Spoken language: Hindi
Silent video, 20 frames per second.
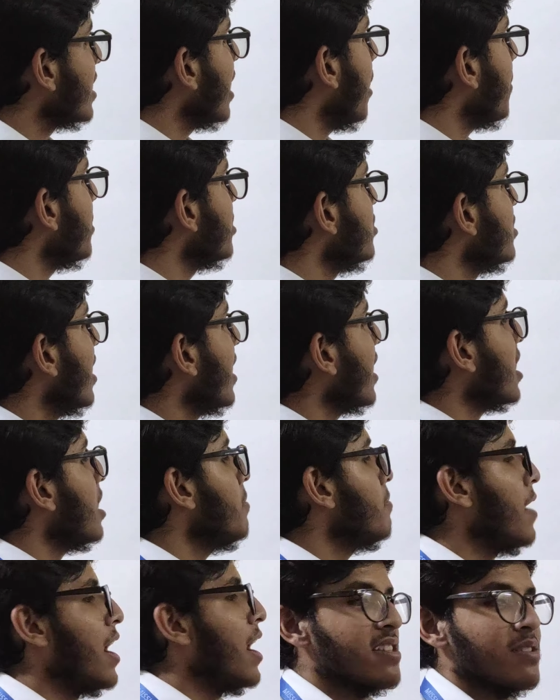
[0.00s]
क्या बन
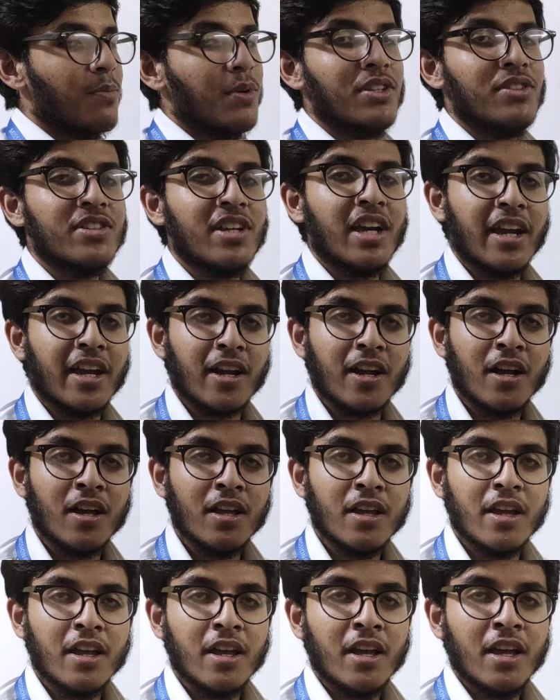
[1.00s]
जाएगा मास बन जाएगा
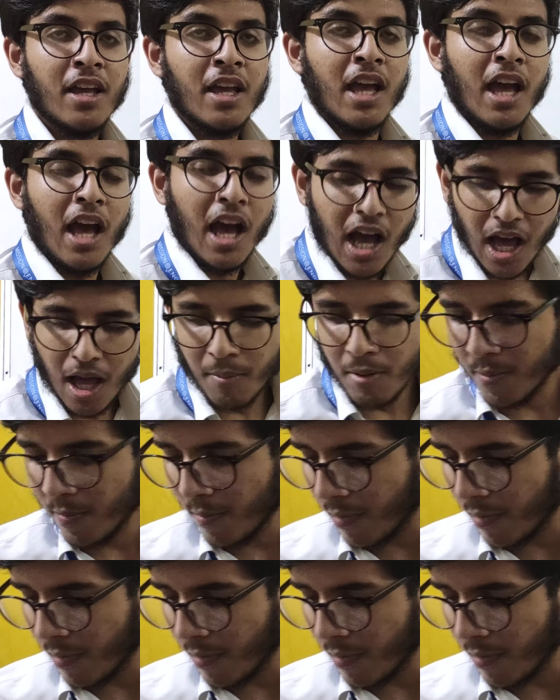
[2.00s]
अब